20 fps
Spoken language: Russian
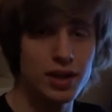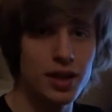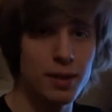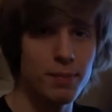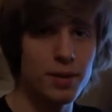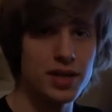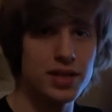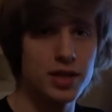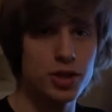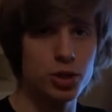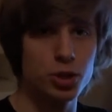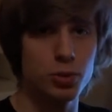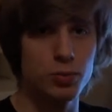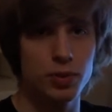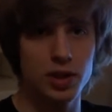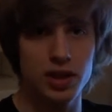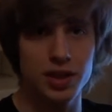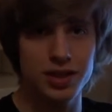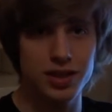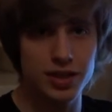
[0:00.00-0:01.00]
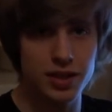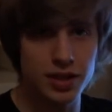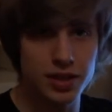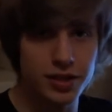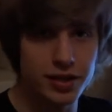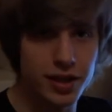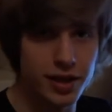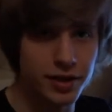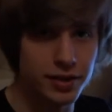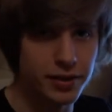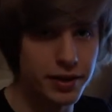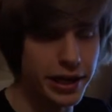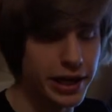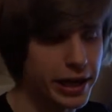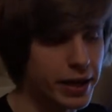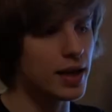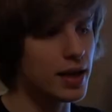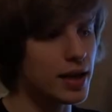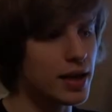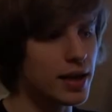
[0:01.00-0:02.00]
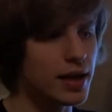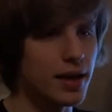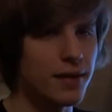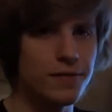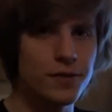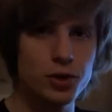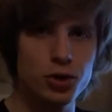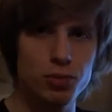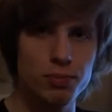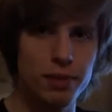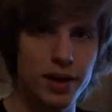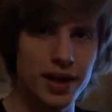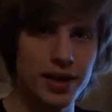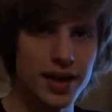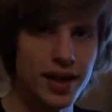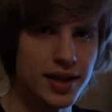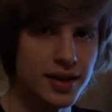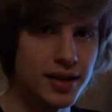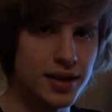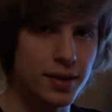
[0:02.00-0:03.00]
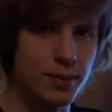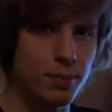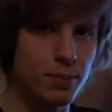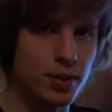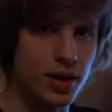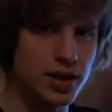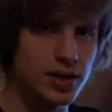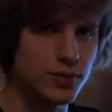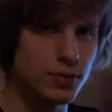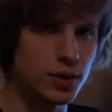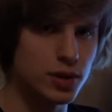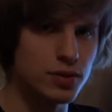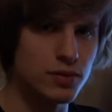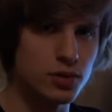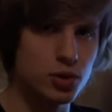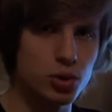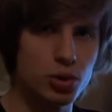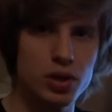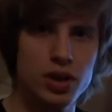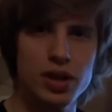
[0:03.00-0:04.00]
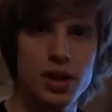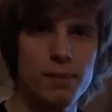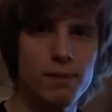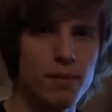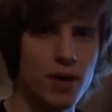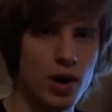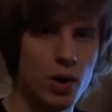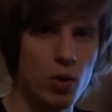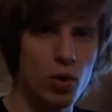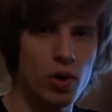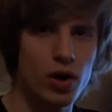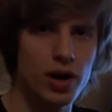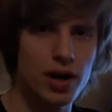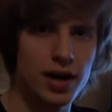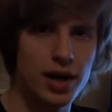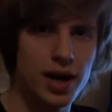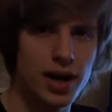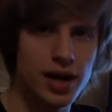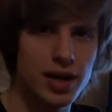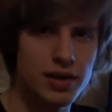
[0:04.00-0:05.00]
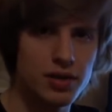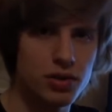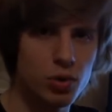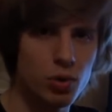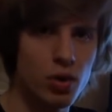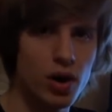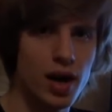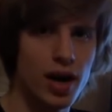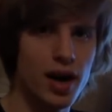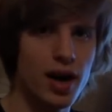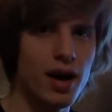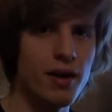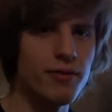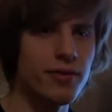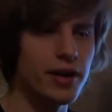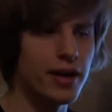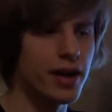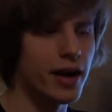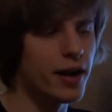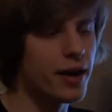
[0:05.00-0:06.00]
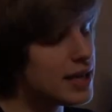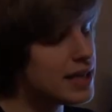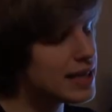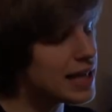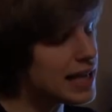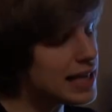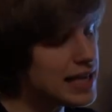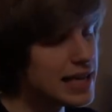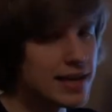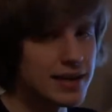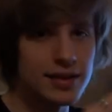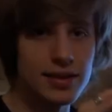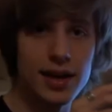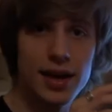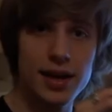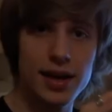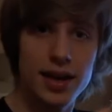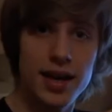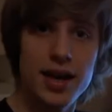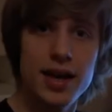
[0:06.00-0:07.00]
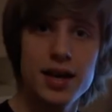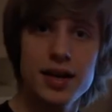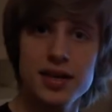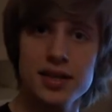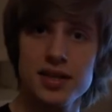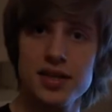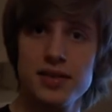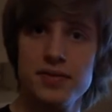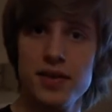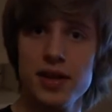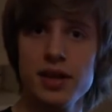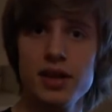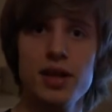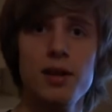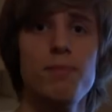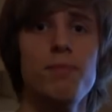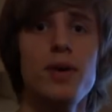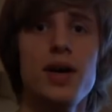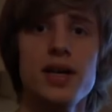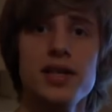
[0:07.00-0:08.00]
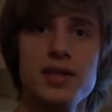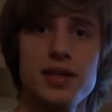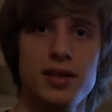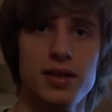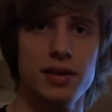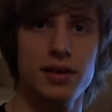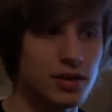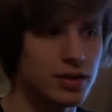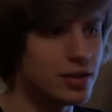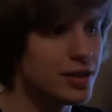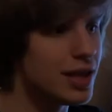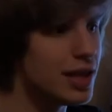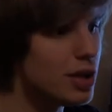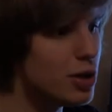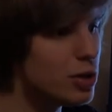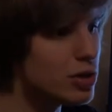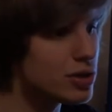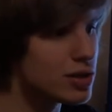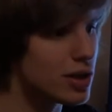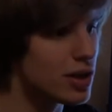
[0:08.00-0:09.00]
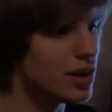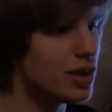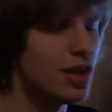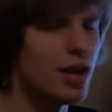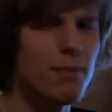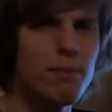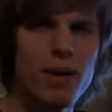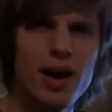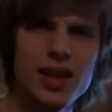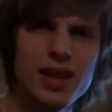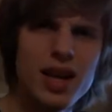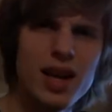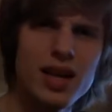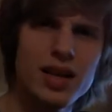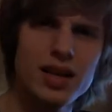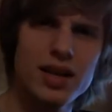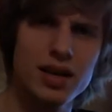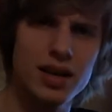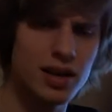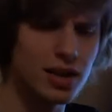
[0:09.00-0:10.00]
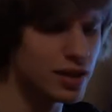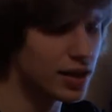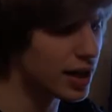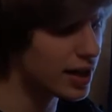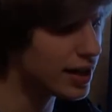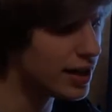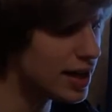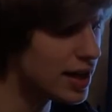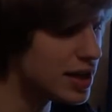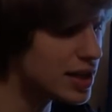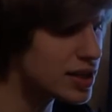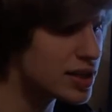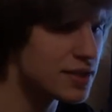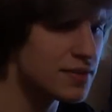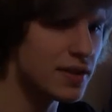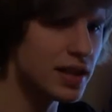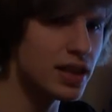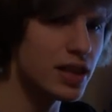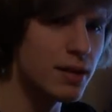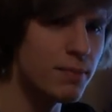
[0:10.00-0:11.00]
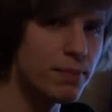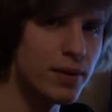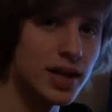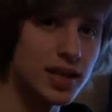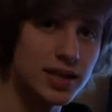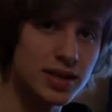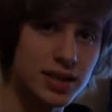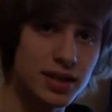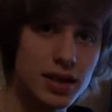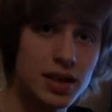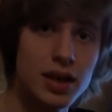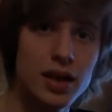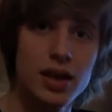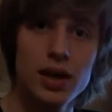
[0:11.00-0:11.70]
До Пасхи еще было где-то недели три, и я вижу бананы, производство что-то там Марокко или какая-нибудь другая Африка, и на них наклейка светлой Пасхи. Серьезно, на бананах наклейка светлой Пасхи.